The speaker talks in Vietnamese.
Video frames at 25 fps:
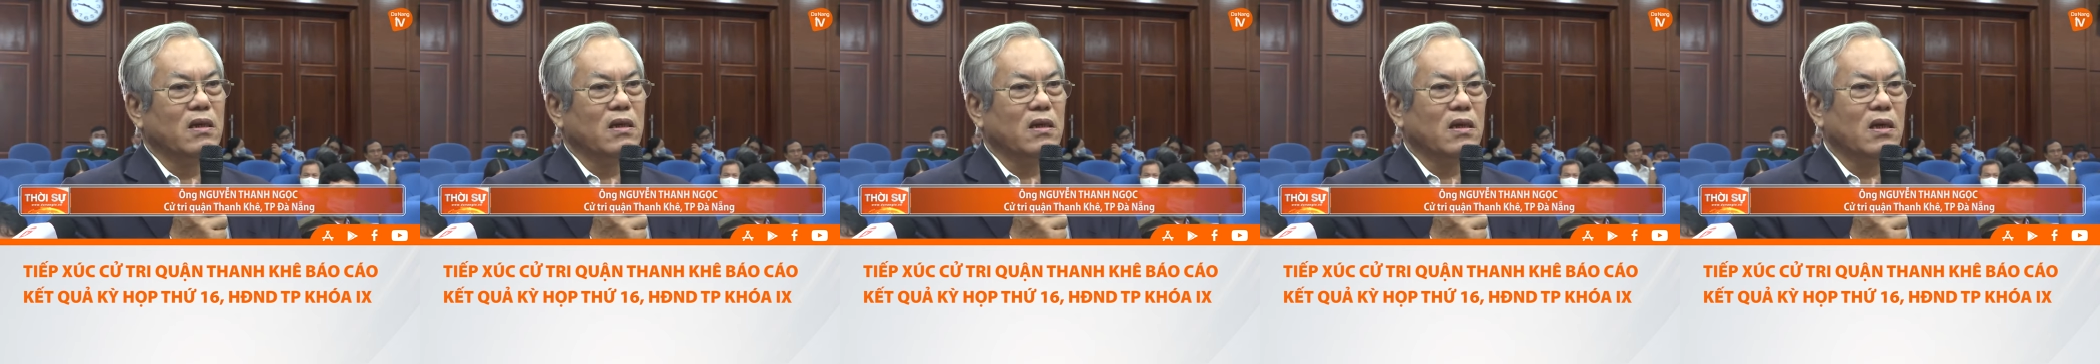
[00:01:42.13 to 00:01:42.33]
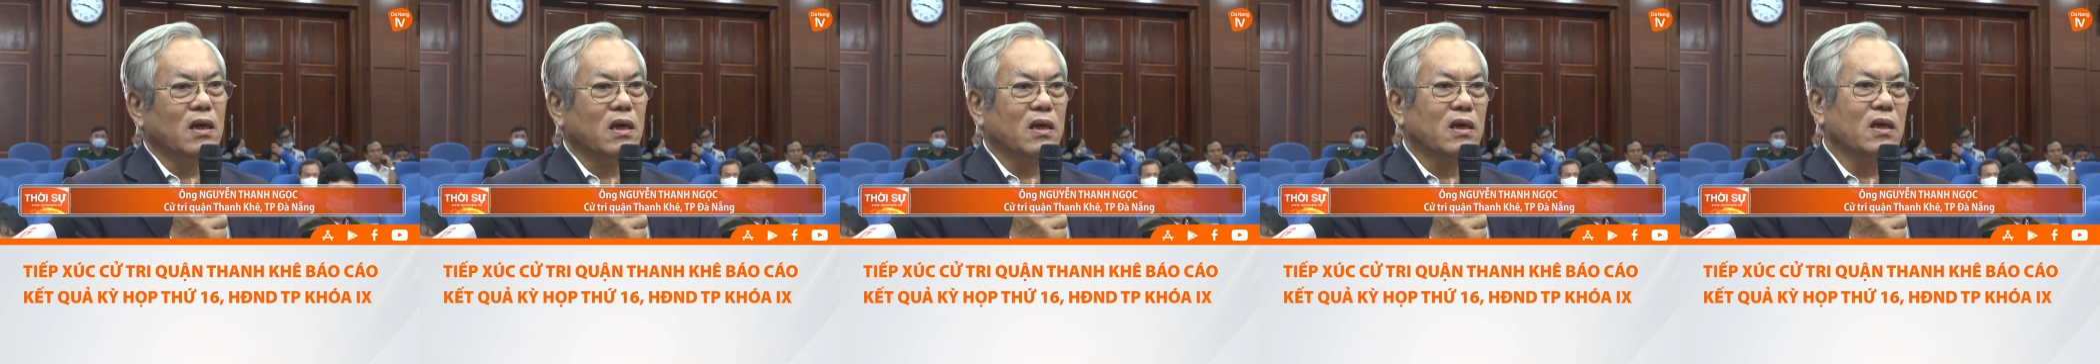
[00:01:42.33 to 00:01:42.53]

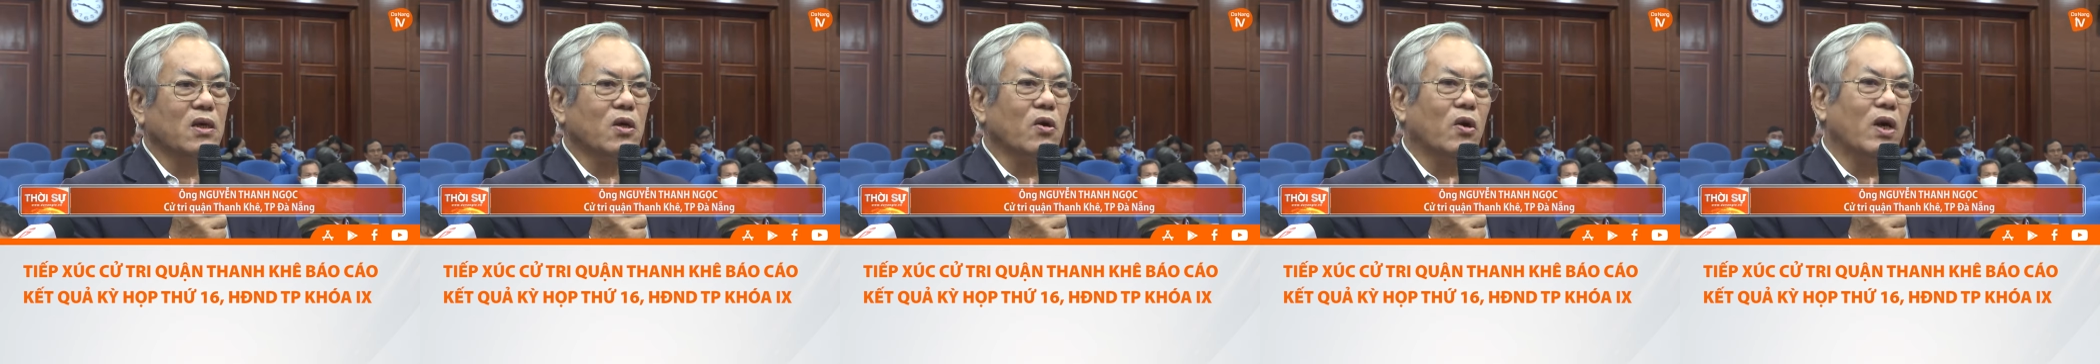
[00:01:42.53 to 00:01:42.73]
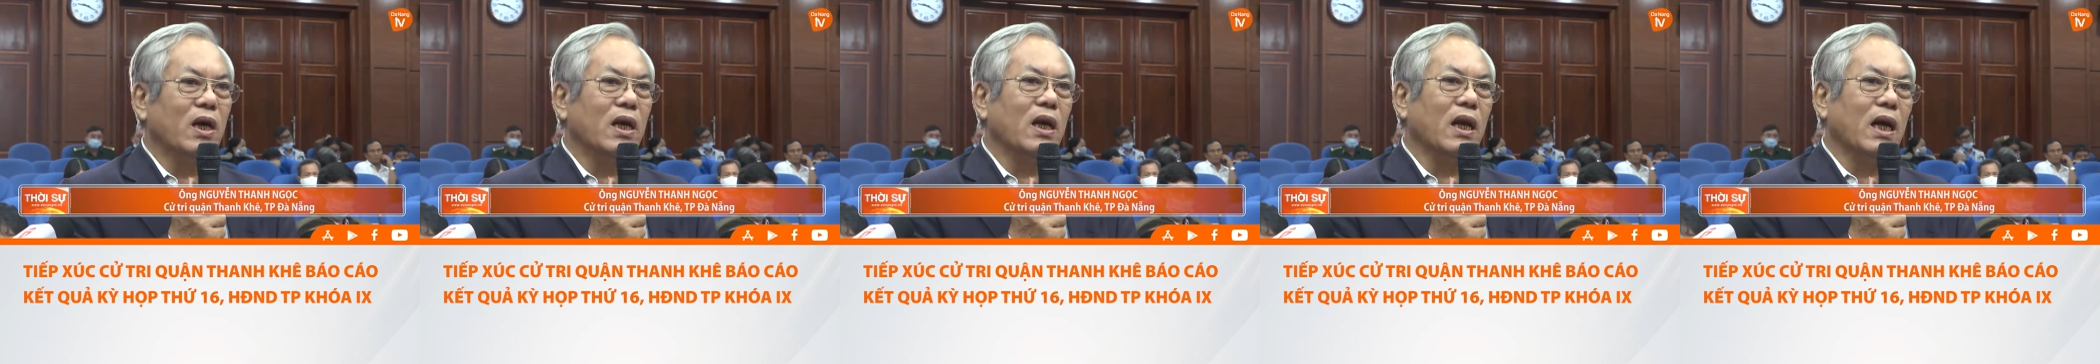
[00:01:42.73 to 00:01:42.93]
các anh
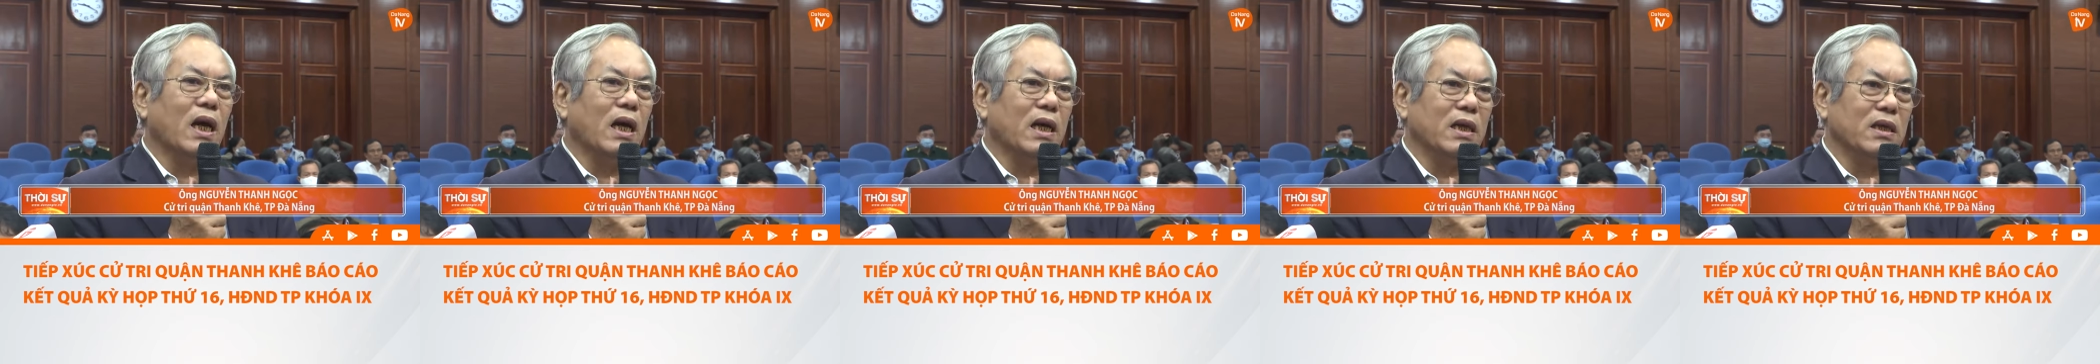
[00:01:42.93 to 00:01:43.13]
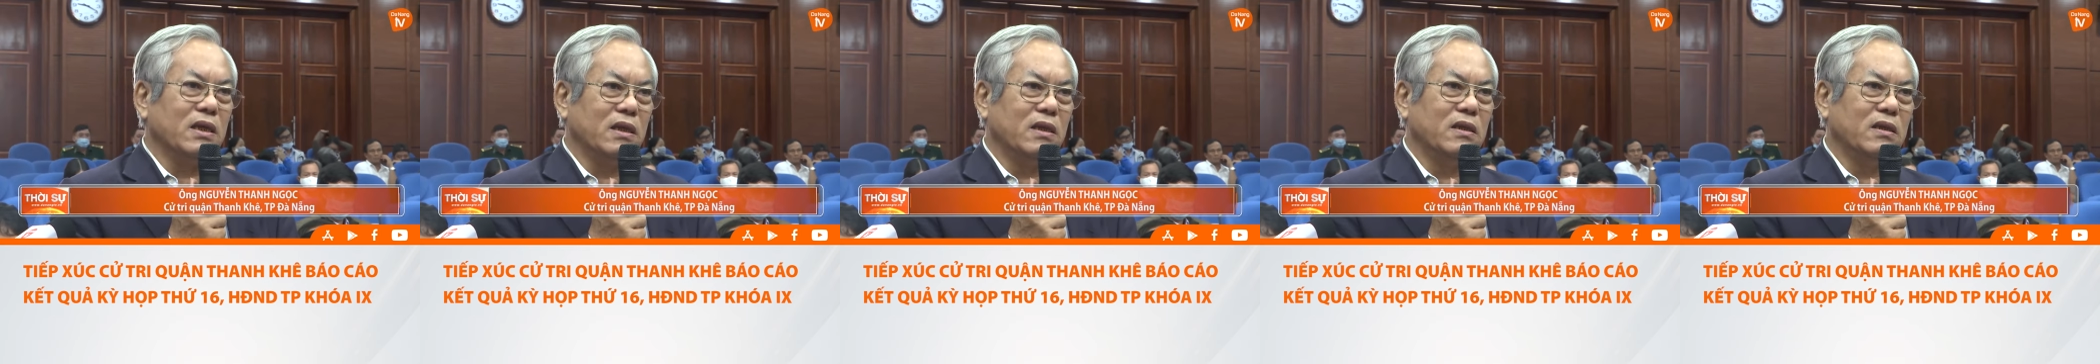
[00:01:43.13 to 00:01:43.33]
coi
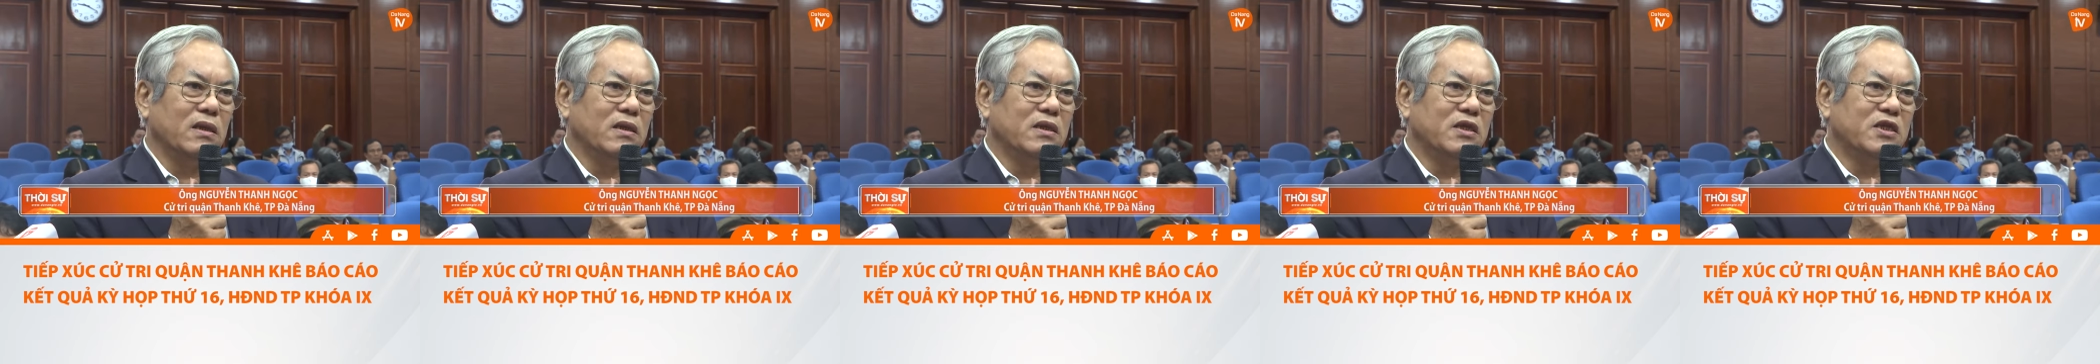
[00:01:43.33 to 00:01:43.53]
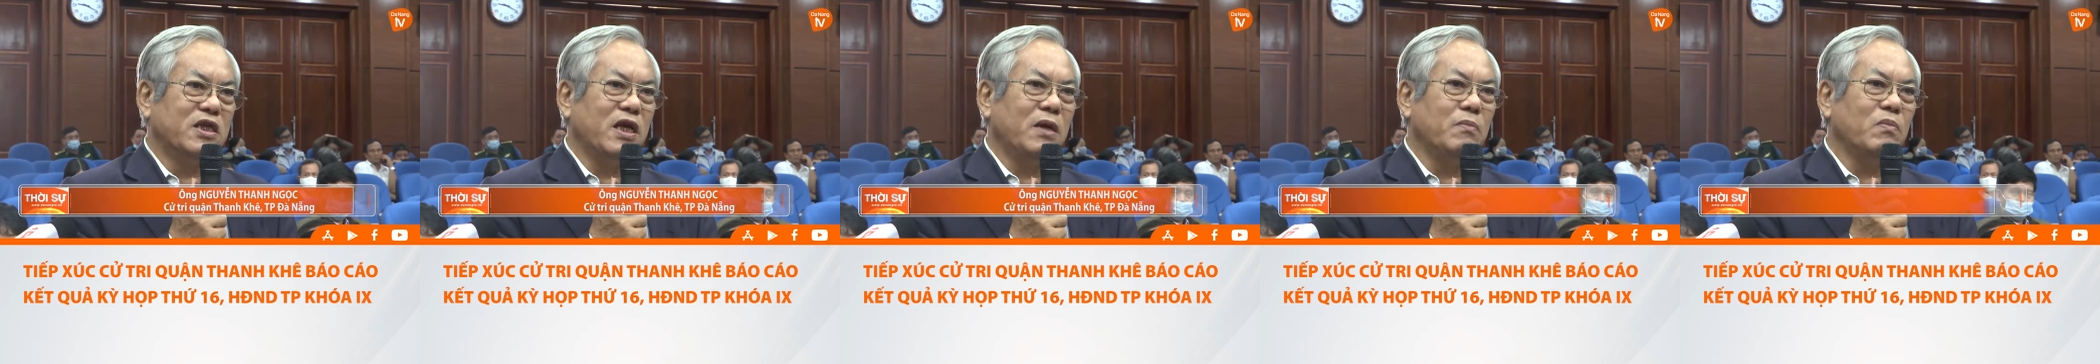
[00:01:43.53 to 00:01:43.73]
lại,
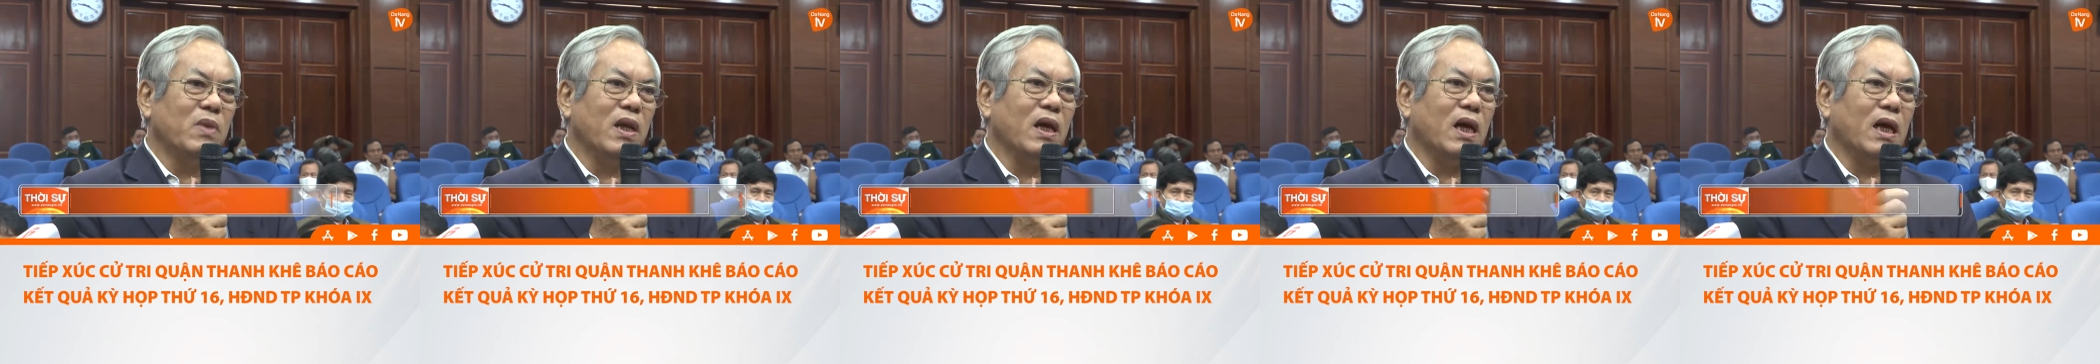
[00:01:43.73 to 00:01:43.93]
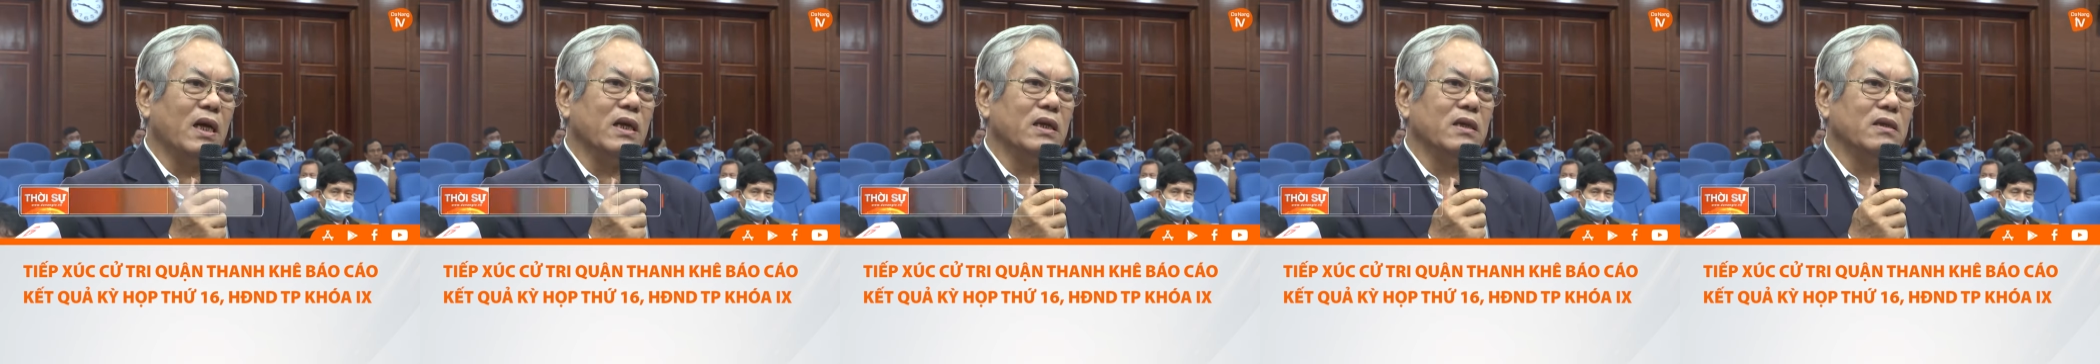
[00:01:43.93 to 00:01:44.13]
xem
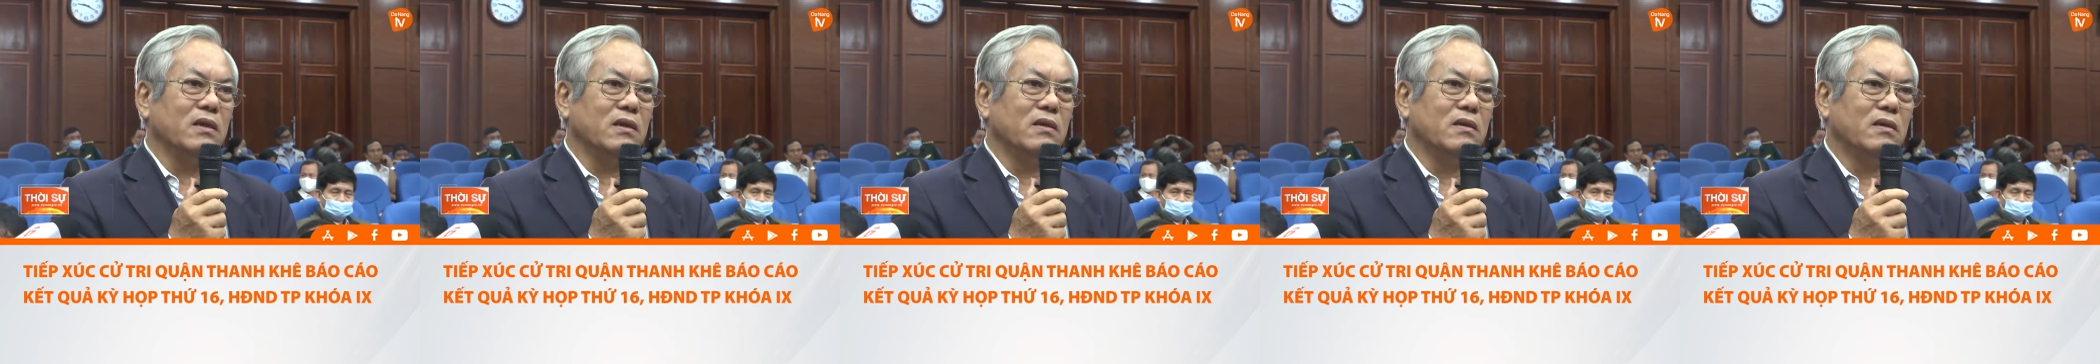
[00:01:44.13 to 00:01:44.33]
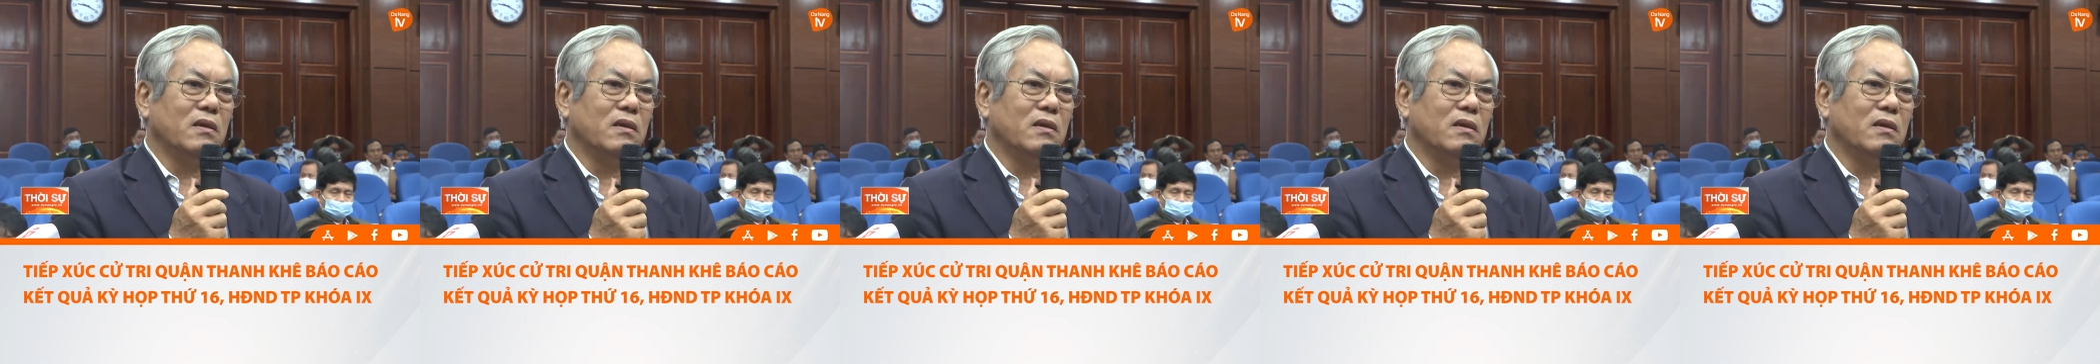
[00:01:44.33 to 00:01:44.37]
lại